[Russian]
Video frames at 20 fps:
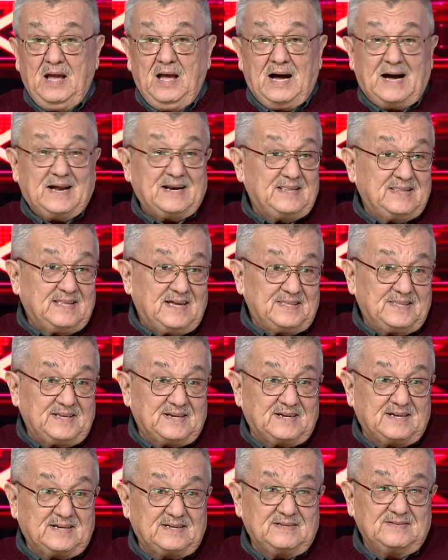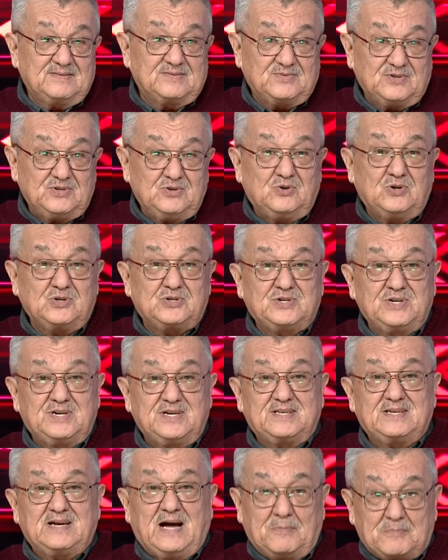Арендаторы, в свою
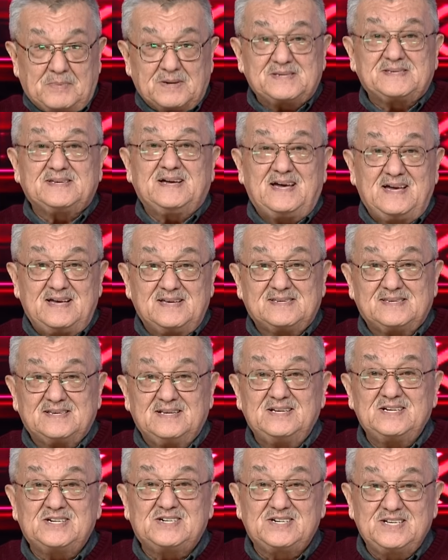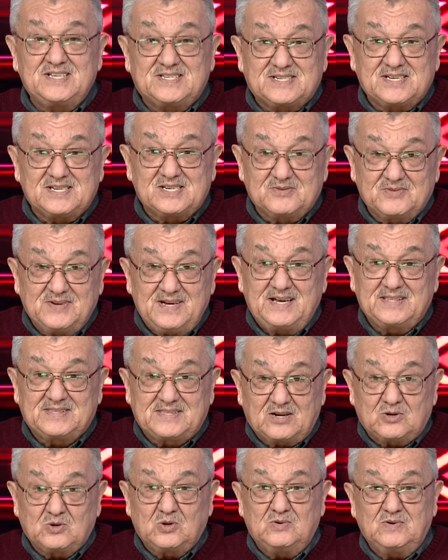очередь, опасаясь лишиться своей
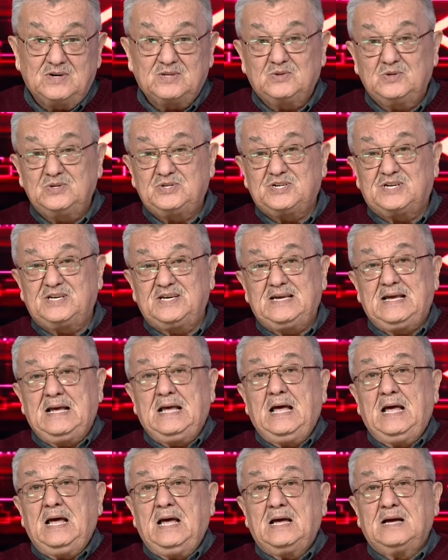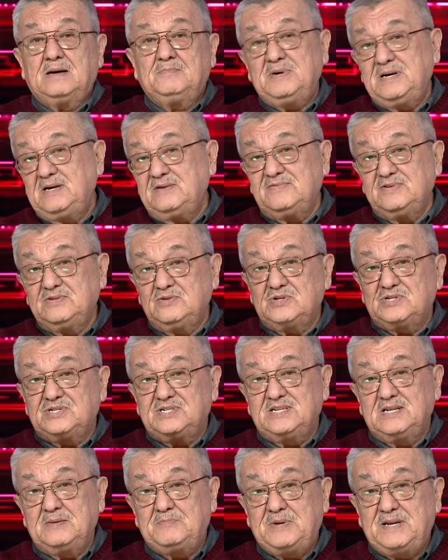торговой точки, э, были
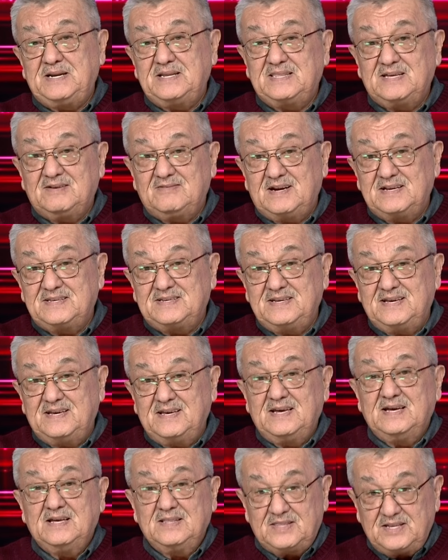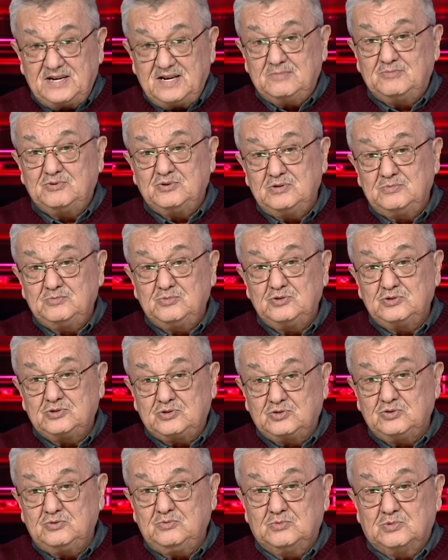вынуждены передавать ей требуемую
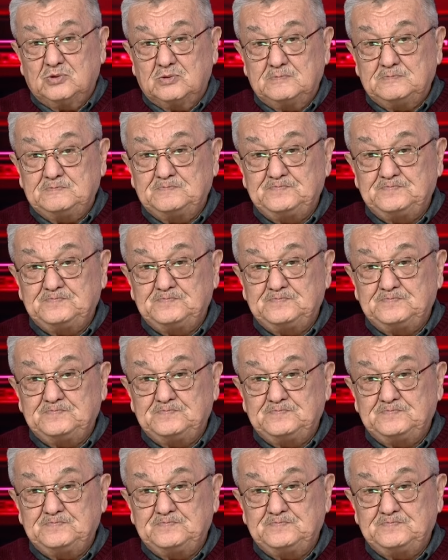сумму.